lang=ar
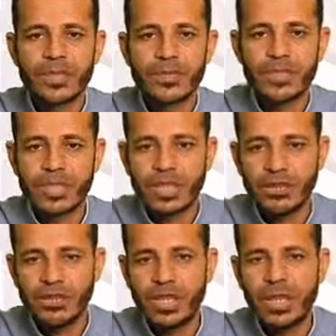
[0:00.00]

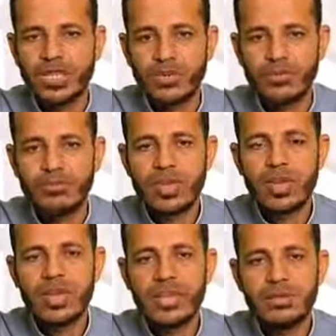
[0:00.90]
يستجاب لأحدكم
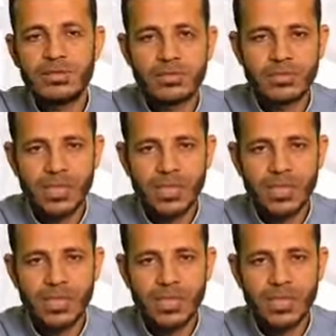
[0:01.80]
ما لم